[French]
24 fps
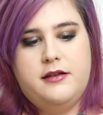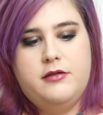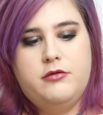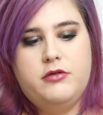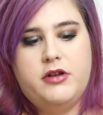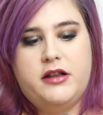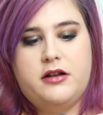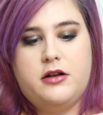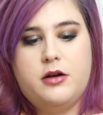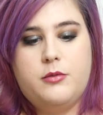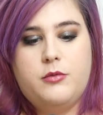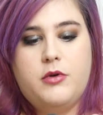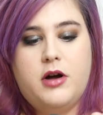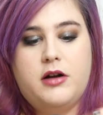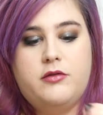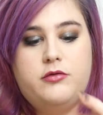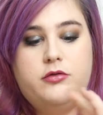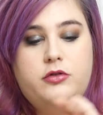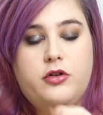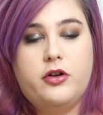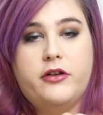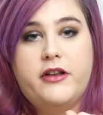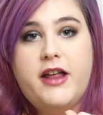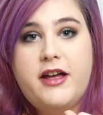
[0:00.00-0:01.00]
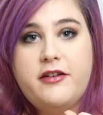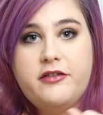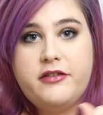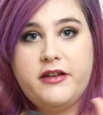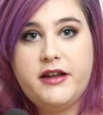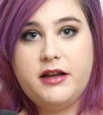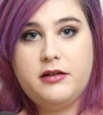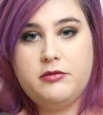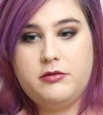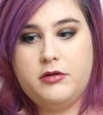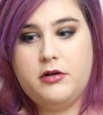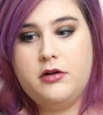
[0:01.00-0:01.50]
si vous êtes comme moi que vous en
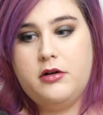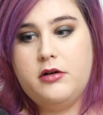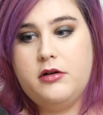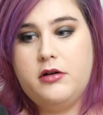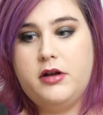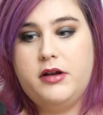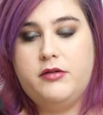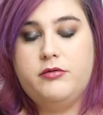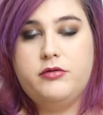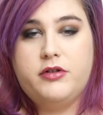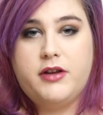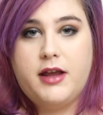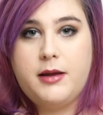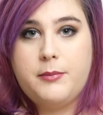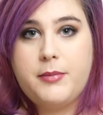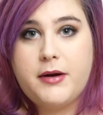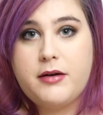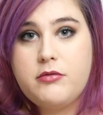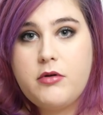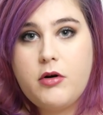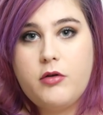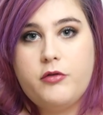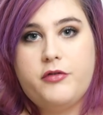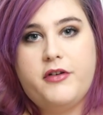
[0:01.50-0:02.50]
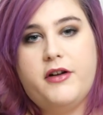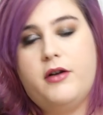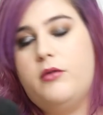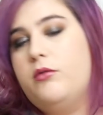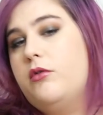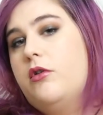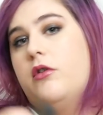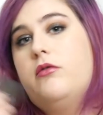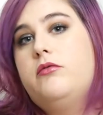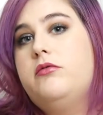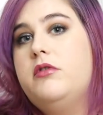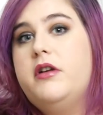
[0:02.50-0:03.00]
avez euh, et que vous savez pas quoi en faire ou
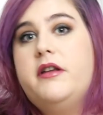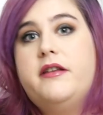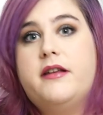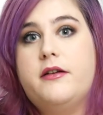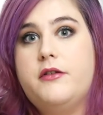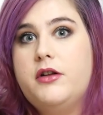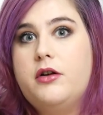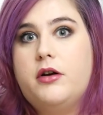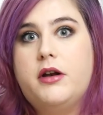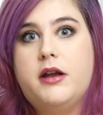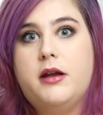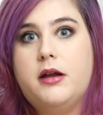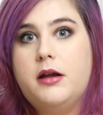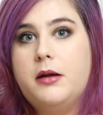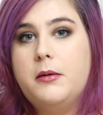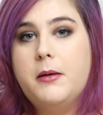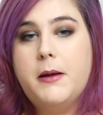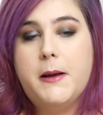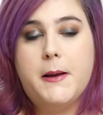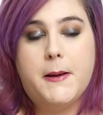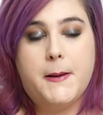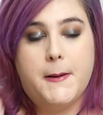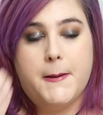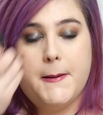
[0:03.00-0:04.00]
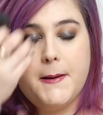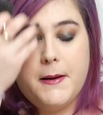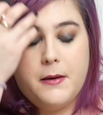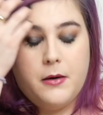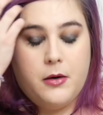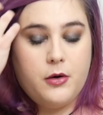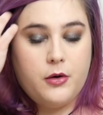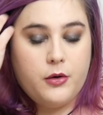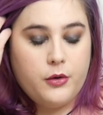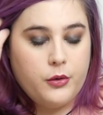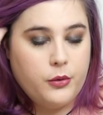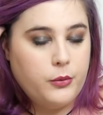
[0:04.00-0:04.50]
quand vous les avez dans les
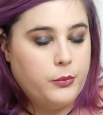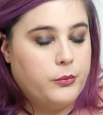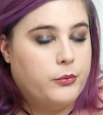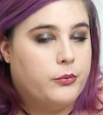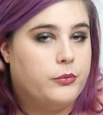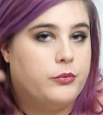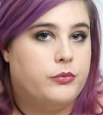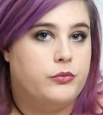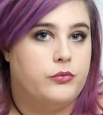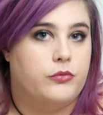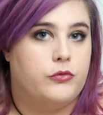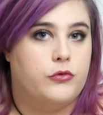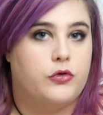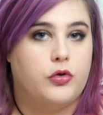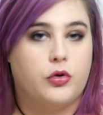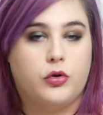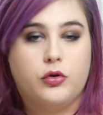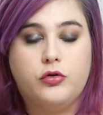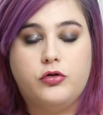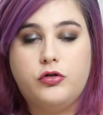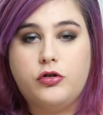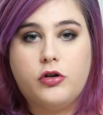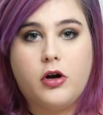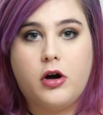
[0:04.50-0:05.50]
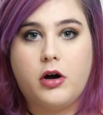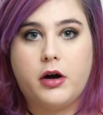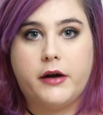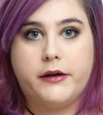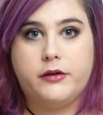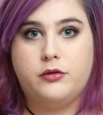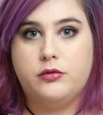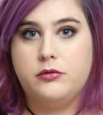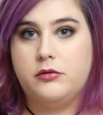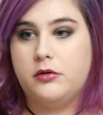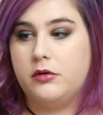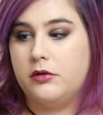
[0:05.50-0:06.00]
euh, trucs Dior
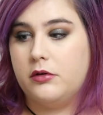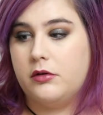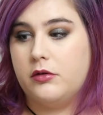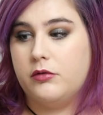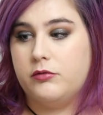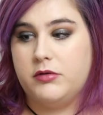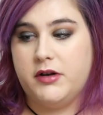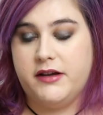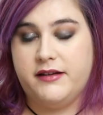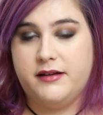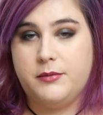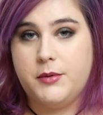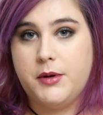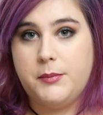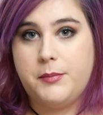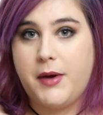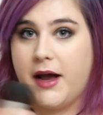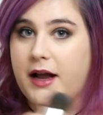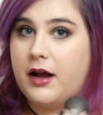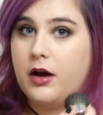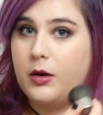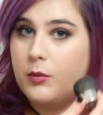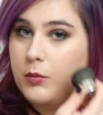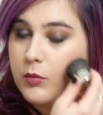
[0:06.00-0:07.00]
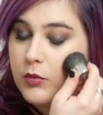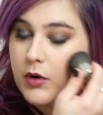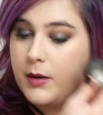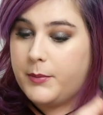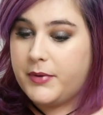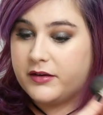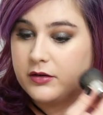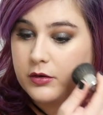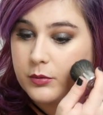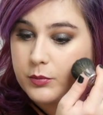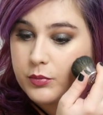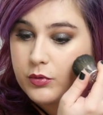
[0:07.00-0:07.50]
et tout, que, que, vous les aimez pas comme moi,
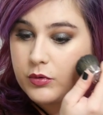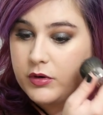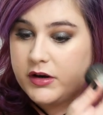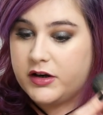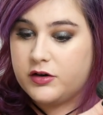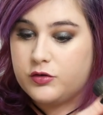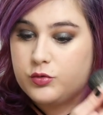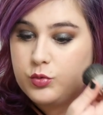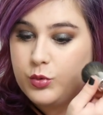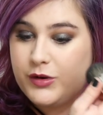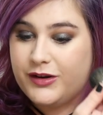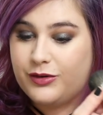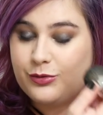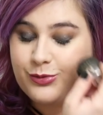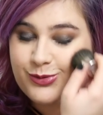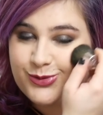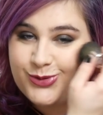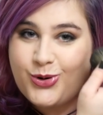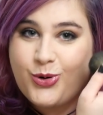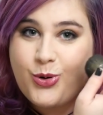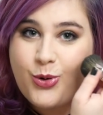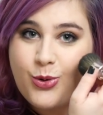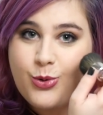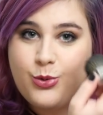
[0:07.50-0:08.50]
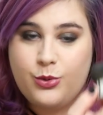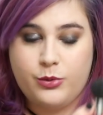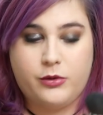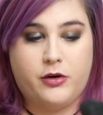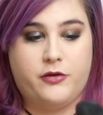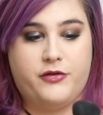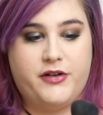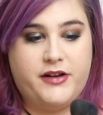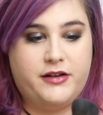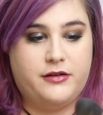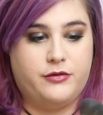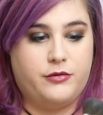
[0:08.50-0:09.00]
parce que pour les joues, ils sont trop,
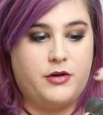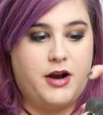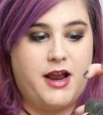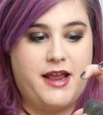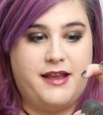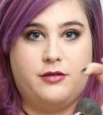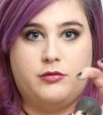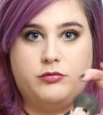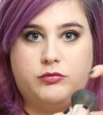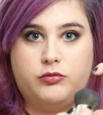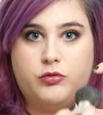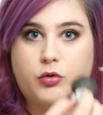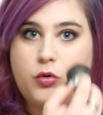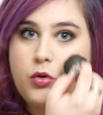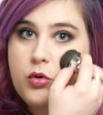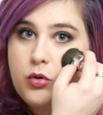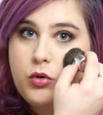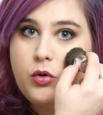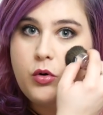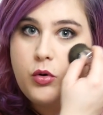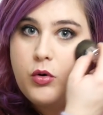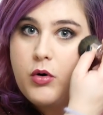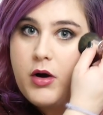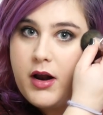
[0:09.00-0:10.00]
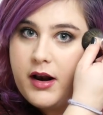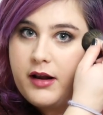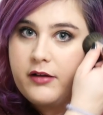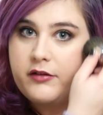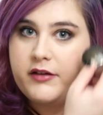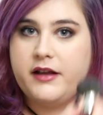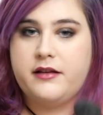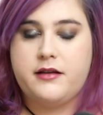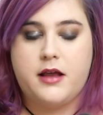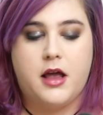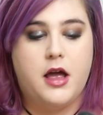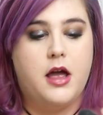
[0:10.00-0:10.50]
en fait, voilà, ils sont trop gros à
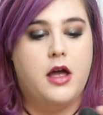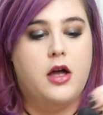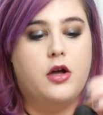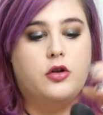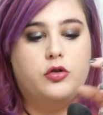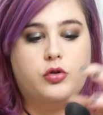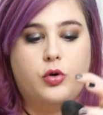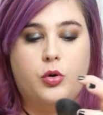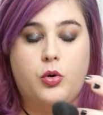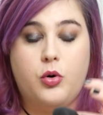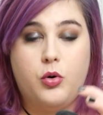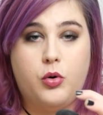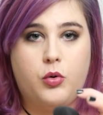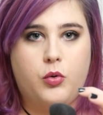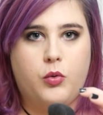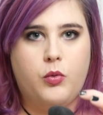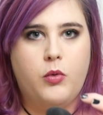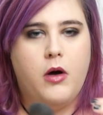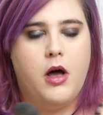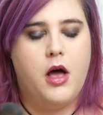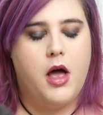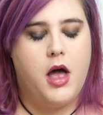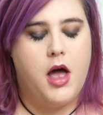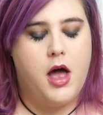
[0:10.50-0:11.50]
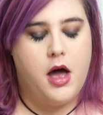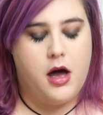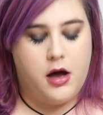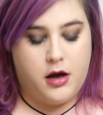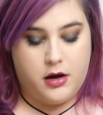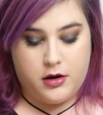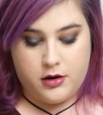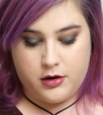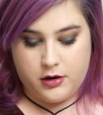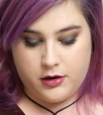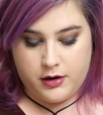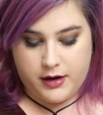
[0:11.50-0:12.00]
l'inverse, trop ronds,
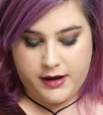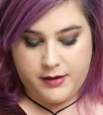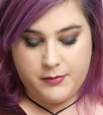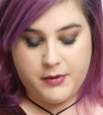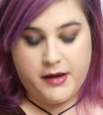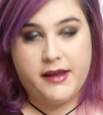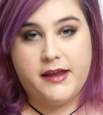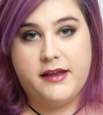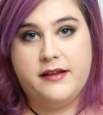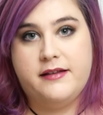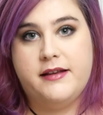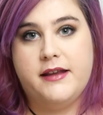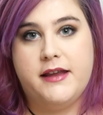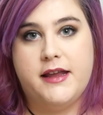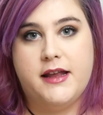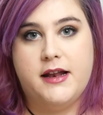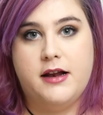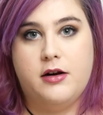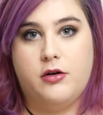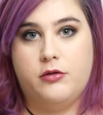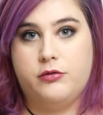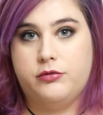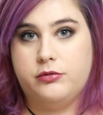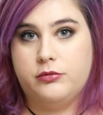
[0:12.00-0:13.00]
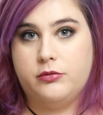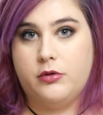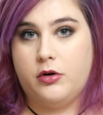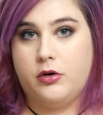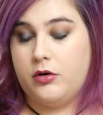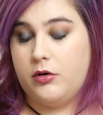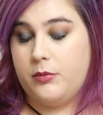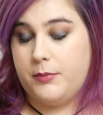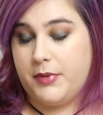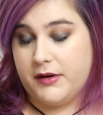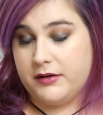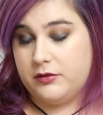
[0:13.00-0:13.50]
euh, et ben essayez-les en,
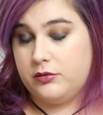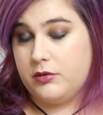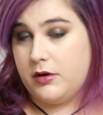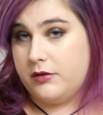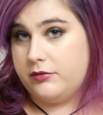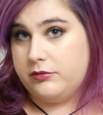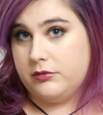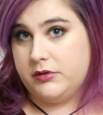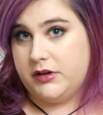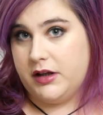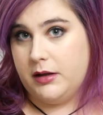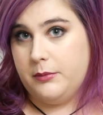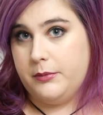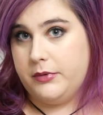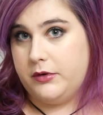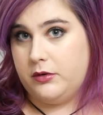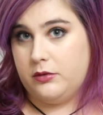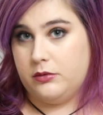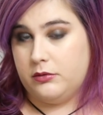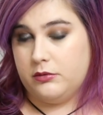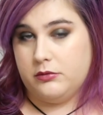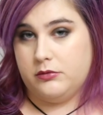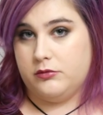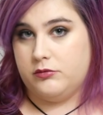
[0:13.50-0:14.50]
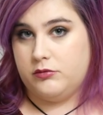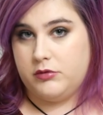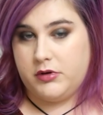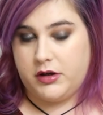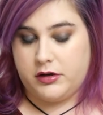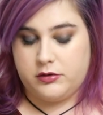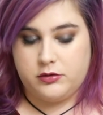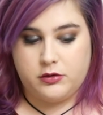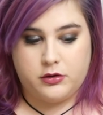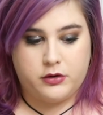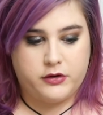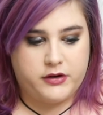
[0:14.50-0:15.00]
pinceau à fond de teint, parce que je vous
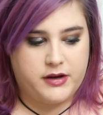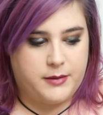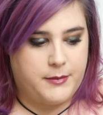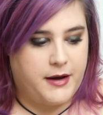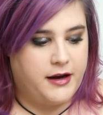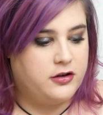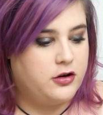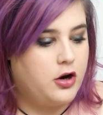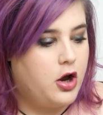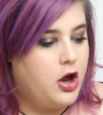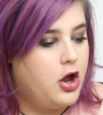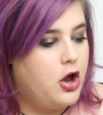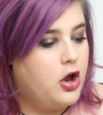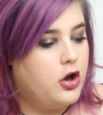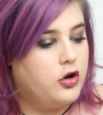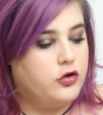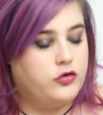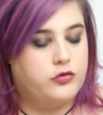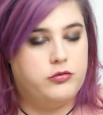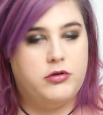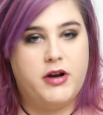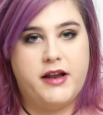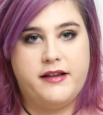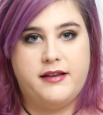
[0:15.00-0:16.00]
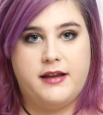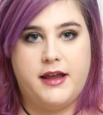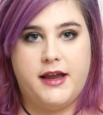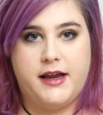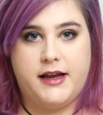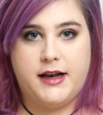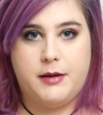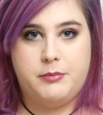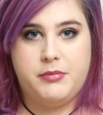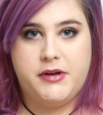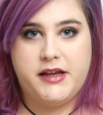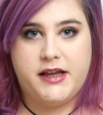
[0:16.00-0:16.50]
assure que ça marche. Je vous laisse
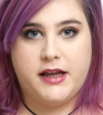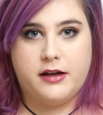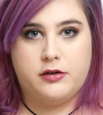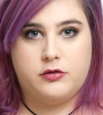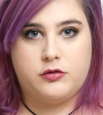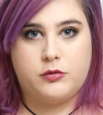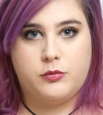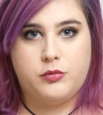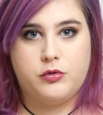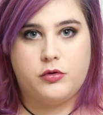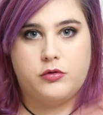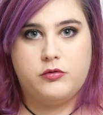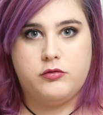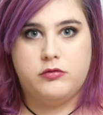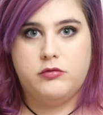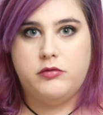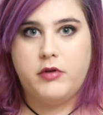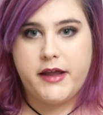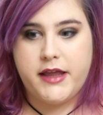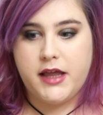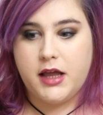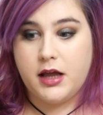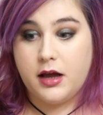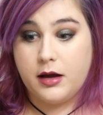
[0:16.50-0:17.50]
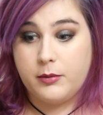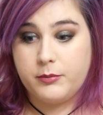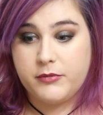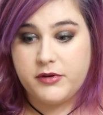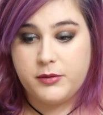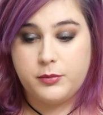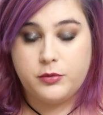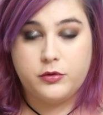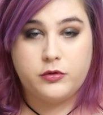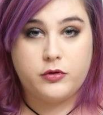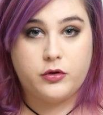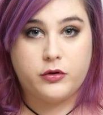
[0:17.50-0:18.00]
avec l'application pour que vous voyez un
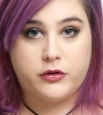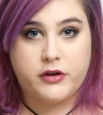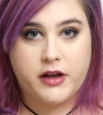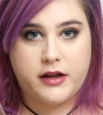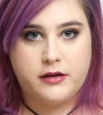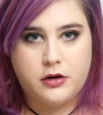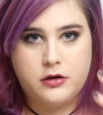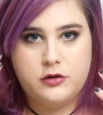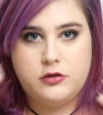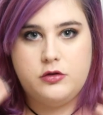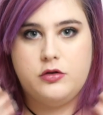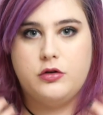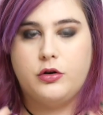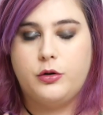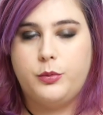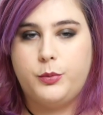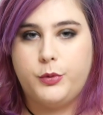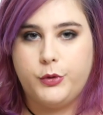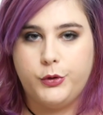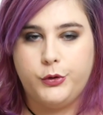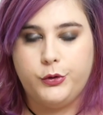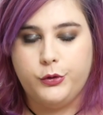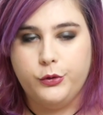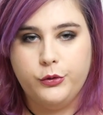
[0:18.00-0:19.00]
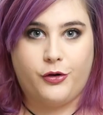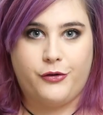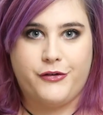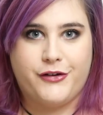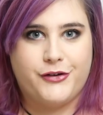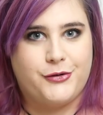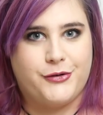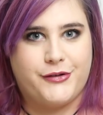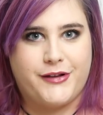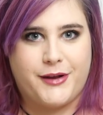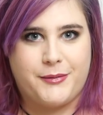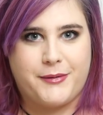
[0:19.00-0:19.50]
petit peu ce que ça donne sur peau nue. Je reviens
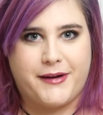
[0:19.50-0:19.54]
juste